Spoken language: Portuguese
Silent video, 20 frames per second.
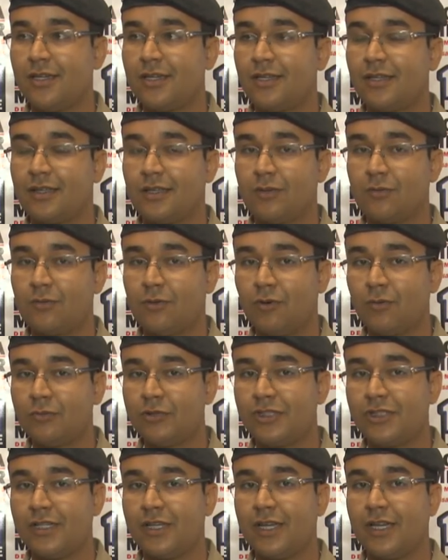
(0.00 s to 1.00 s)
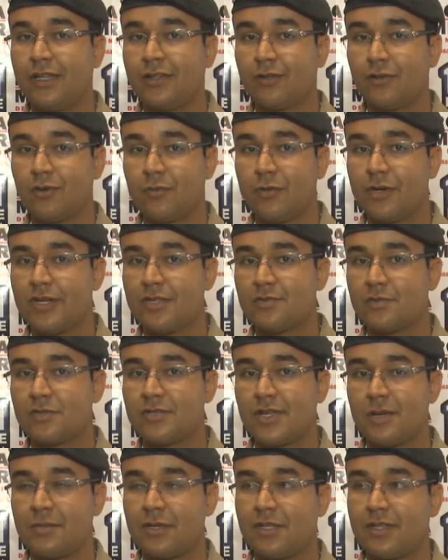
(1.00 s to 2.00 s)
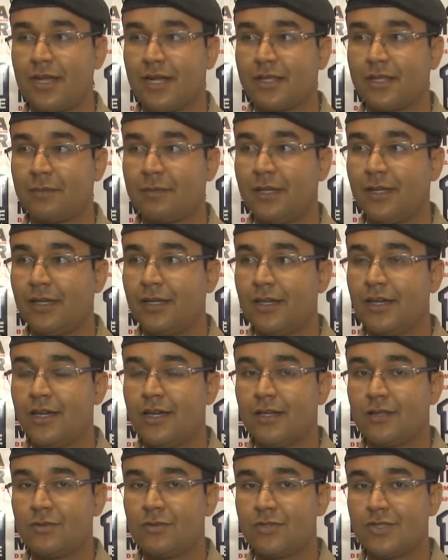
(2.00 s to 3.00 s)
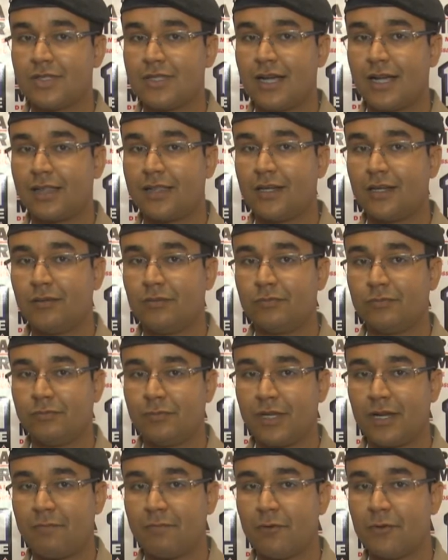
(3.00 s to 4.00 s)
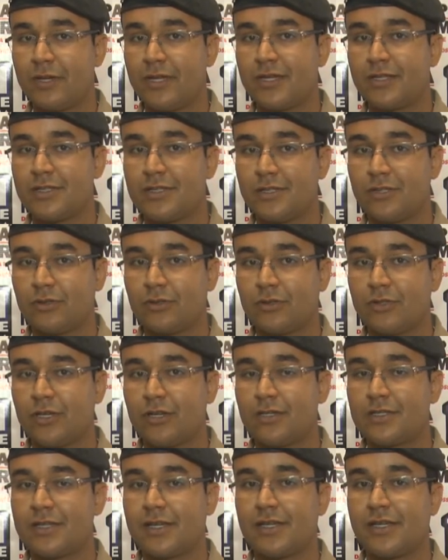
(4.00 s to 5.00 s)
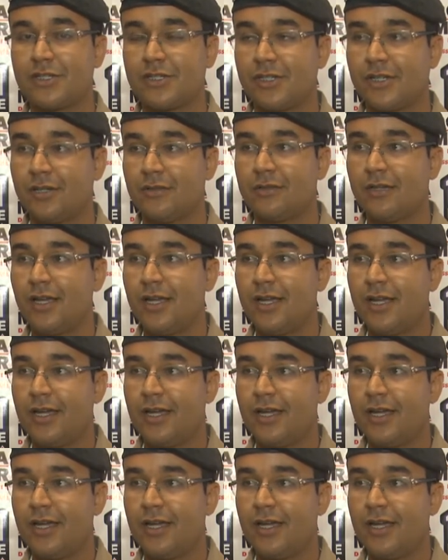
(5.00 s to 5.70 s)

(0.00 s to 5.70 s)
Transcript: Então, como direito e como responsabilidade também do cidadão piraporense de toda a nossa região,